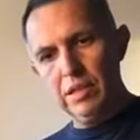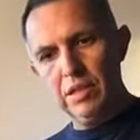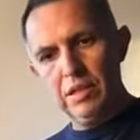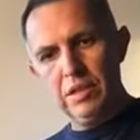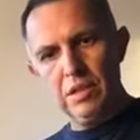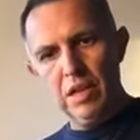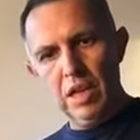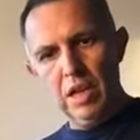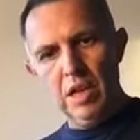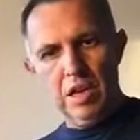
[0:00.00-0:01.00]
z,
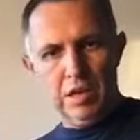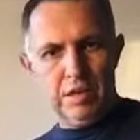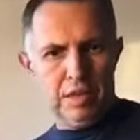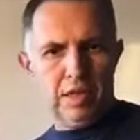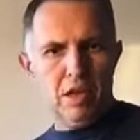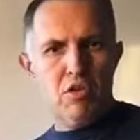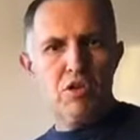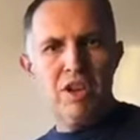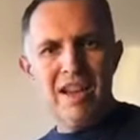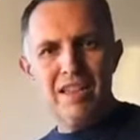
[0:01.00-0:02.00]
z takiego
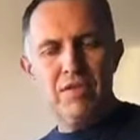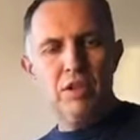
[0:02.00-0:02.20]
śledztwa,